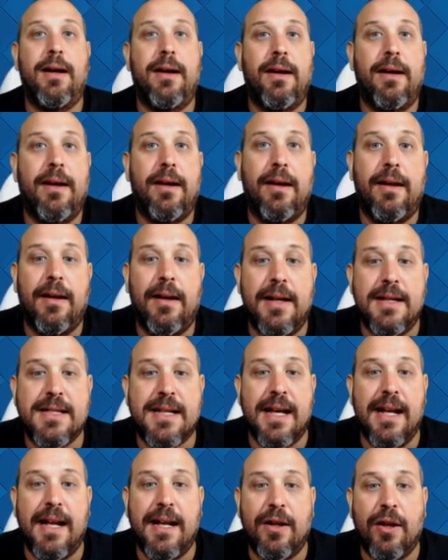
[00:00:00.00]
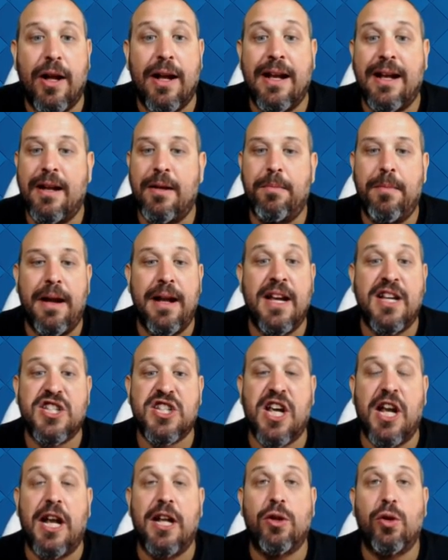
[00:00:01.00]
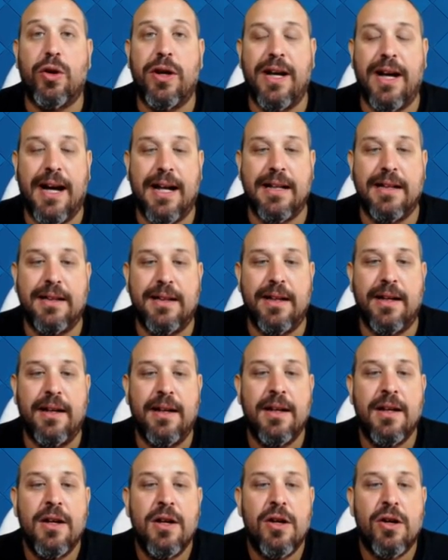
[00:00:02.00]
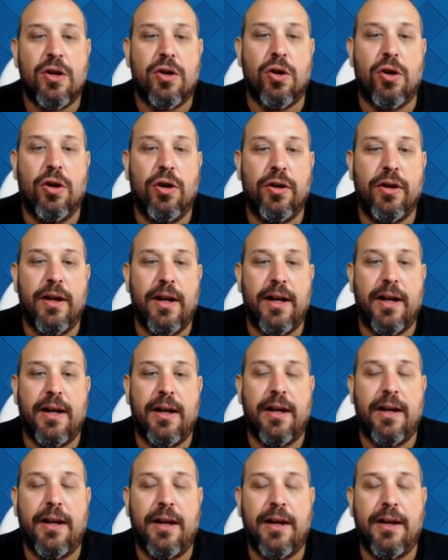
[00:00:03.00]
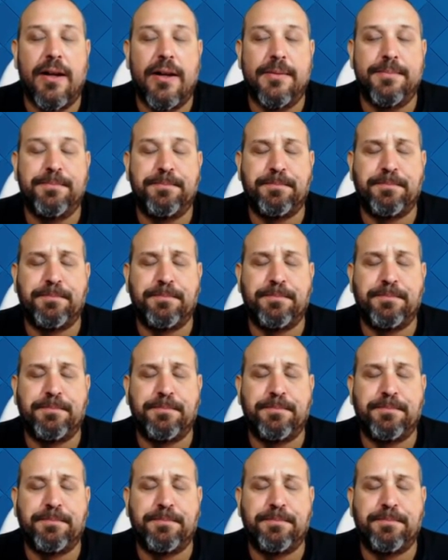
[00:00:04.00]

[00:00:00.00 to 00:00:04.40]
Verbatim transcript: el, esqueleto, esqueleto gigante con eh,